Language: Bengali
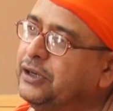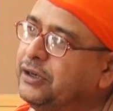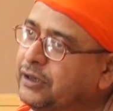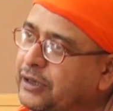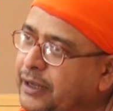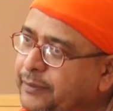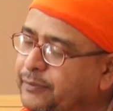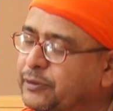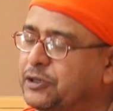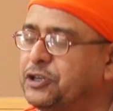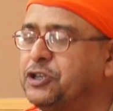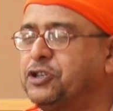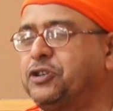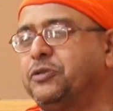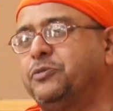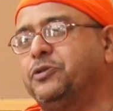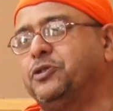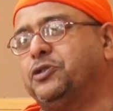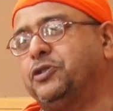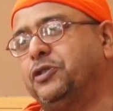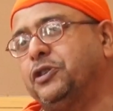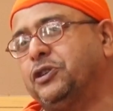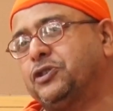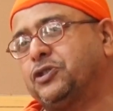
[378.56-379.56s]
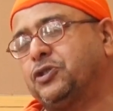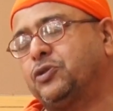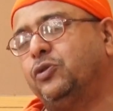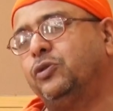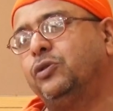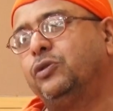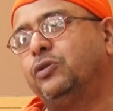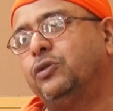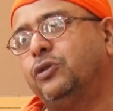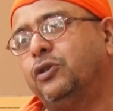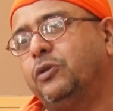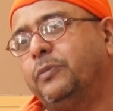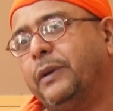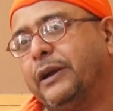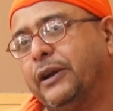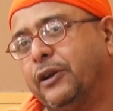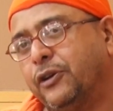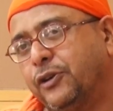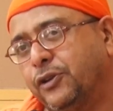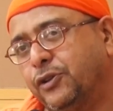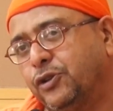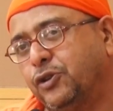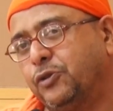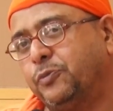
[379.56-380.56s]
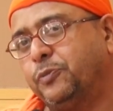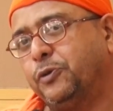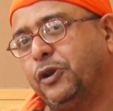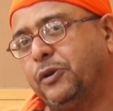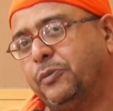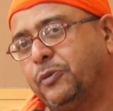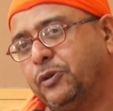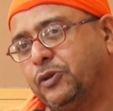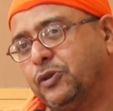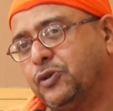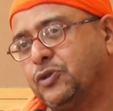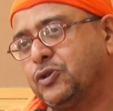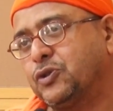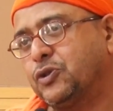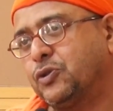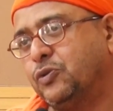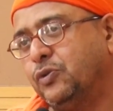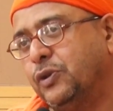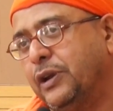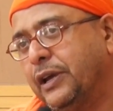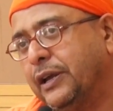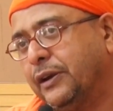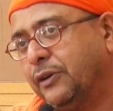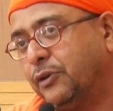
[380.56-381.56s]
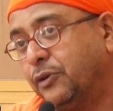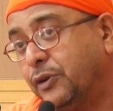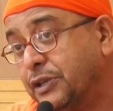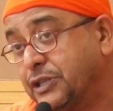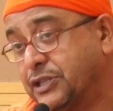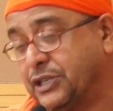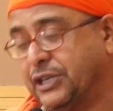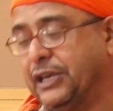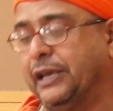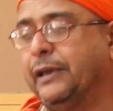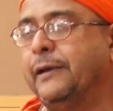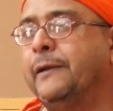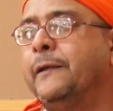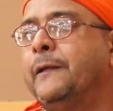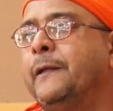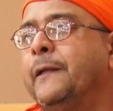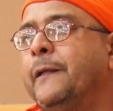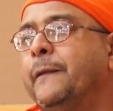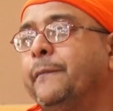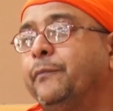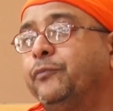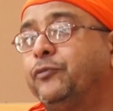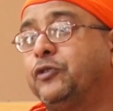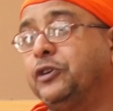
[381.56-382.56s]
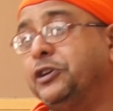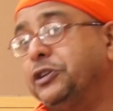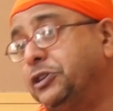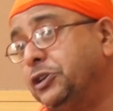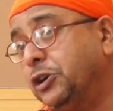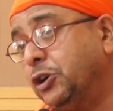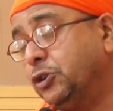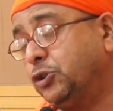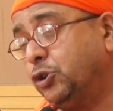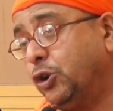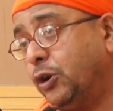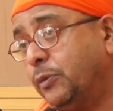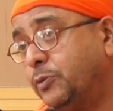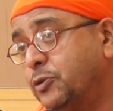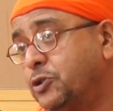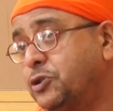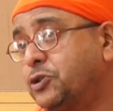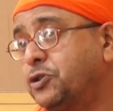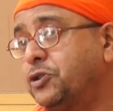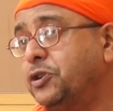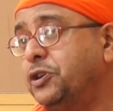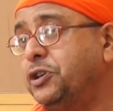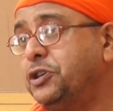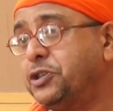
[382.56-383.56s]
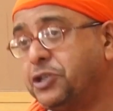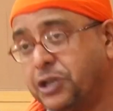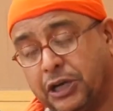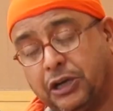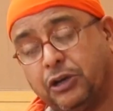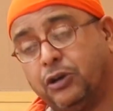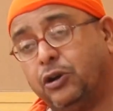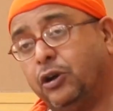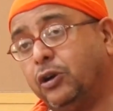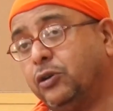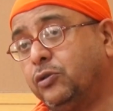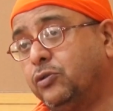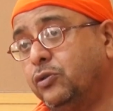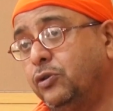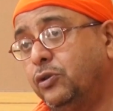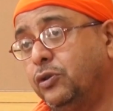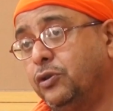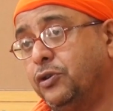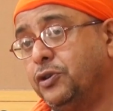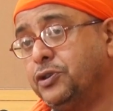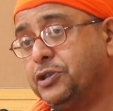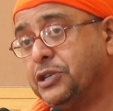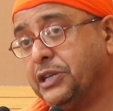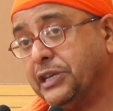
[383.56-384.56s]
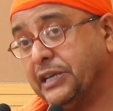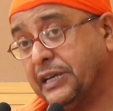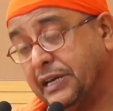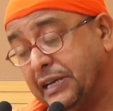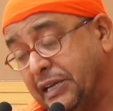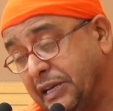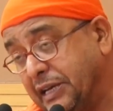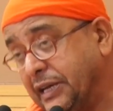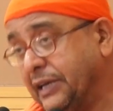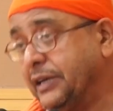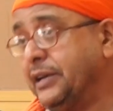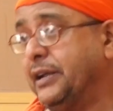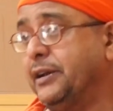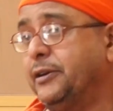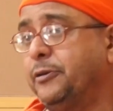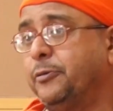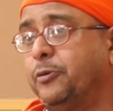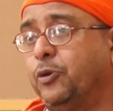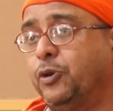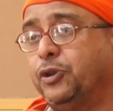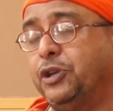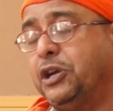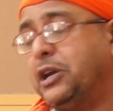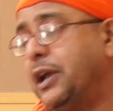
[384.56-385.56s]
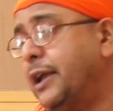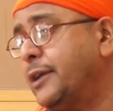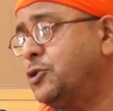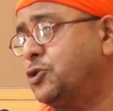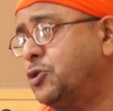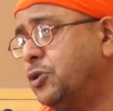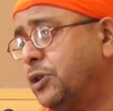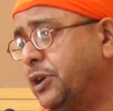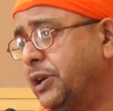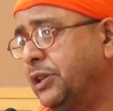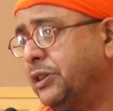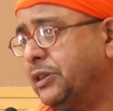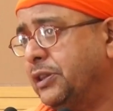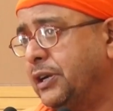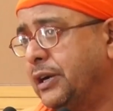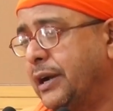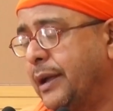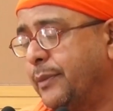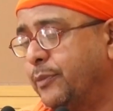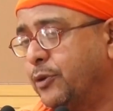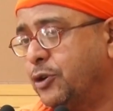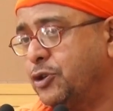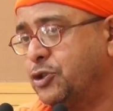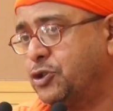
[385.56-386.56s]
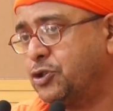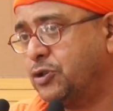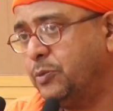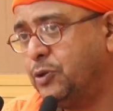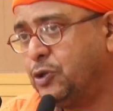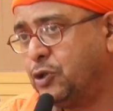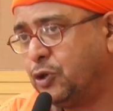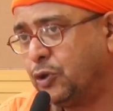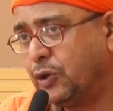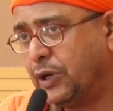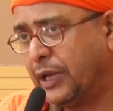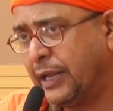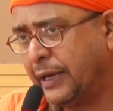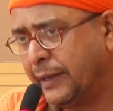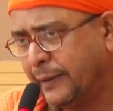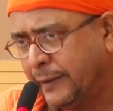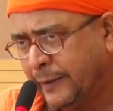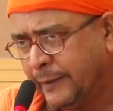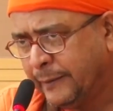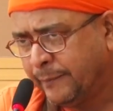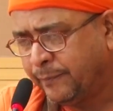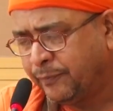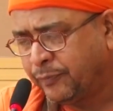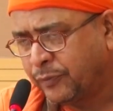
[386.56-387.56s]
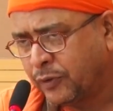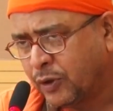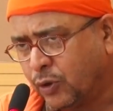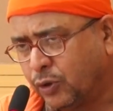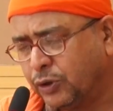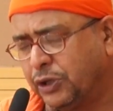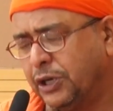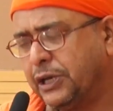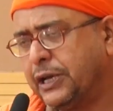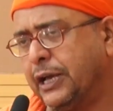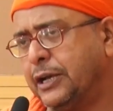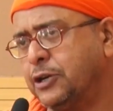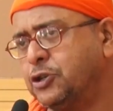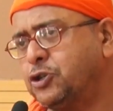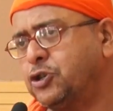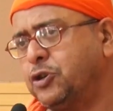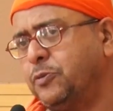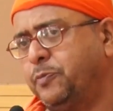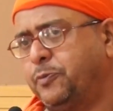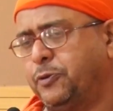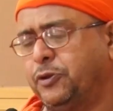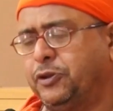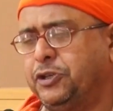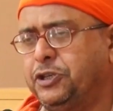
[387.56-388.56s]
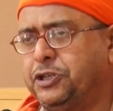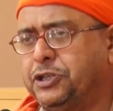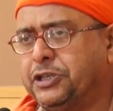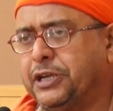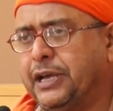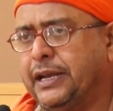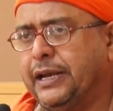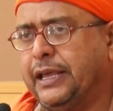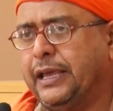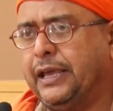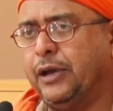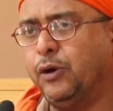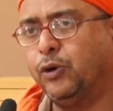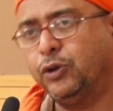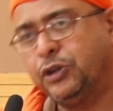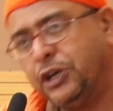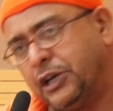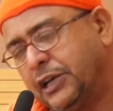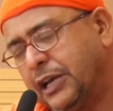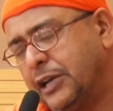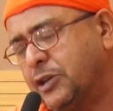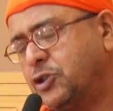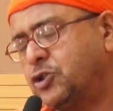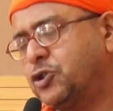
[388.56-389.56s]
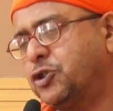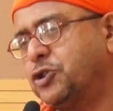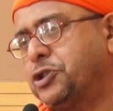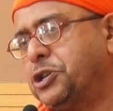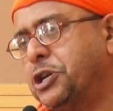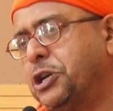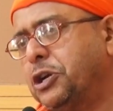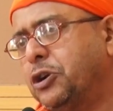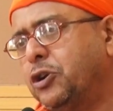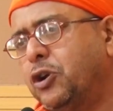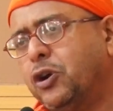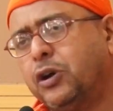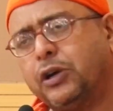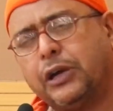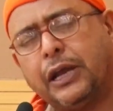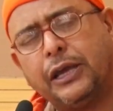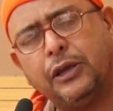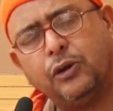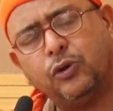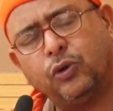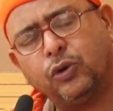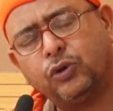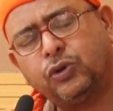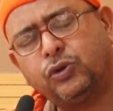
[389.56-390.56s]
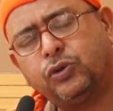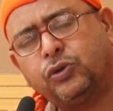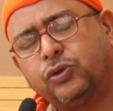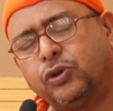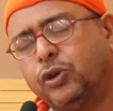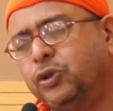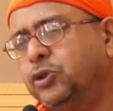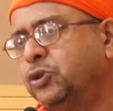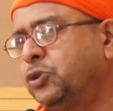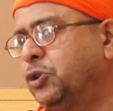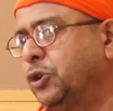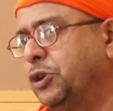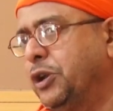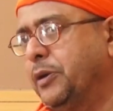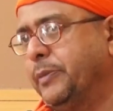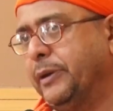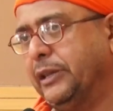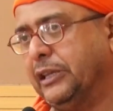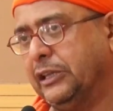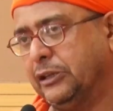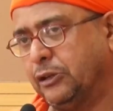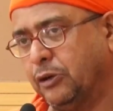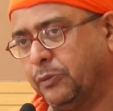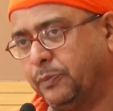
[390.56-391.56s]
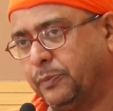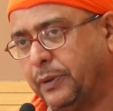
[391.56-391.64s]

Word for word: রামকৃষ্ণ মিশনের স্কুলগুলো বা নরেন্দ্রপুরের মতন স্কুলের রয়েছে তৃতীয়ত অবশ্যই শিক্ষককুল রয়েছে ডেডিকেটেড অধিকাংশ ক্ষেত্রে রামকৃষ্ণ মিশনের অধিকাংশ প্রতিষ্ঠানে অধিকাংশ শিক্ষকরাই অত্যন্ত নিবেদিত